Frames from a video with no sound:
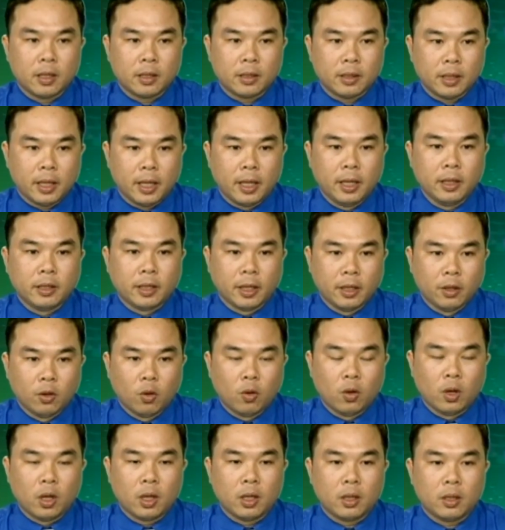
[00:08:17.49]
để thi
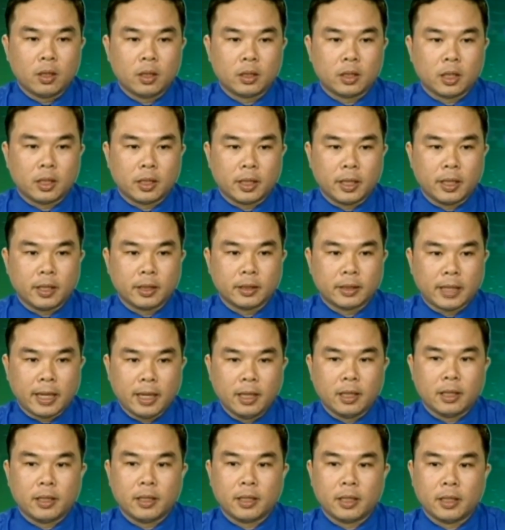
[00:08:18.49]
đua à, thực hiện
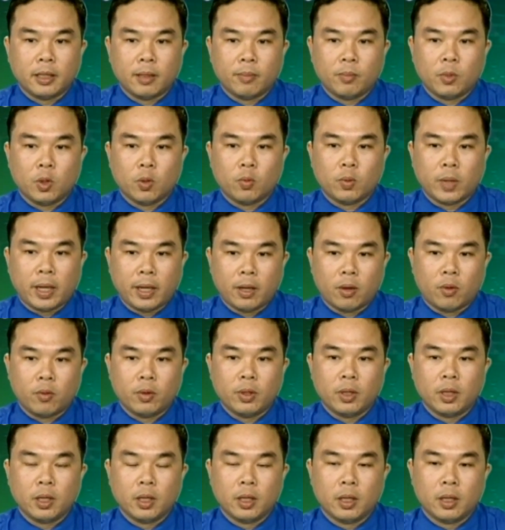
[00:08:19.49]
thắng lợi cái nhiệm vụ đại
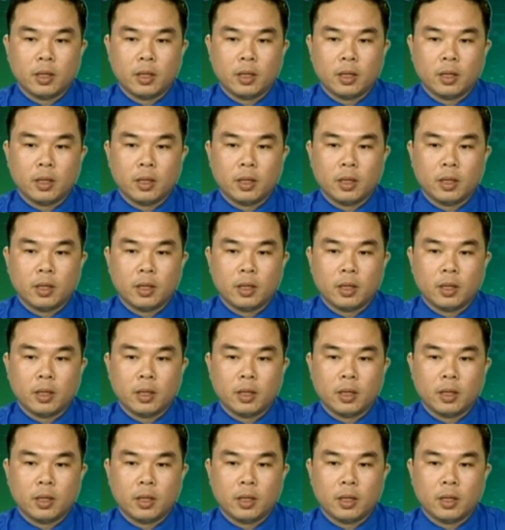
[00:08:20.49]
hội